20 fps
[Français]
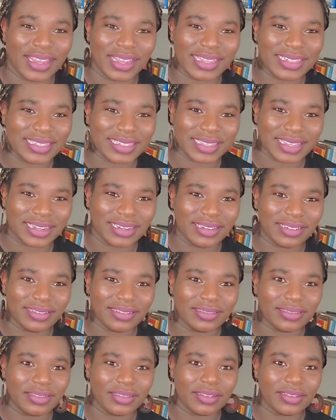risques
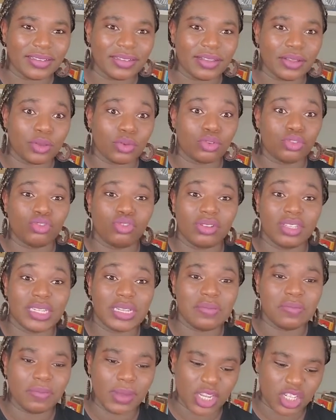que tu
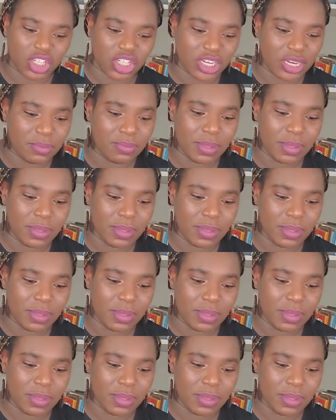t'imaginais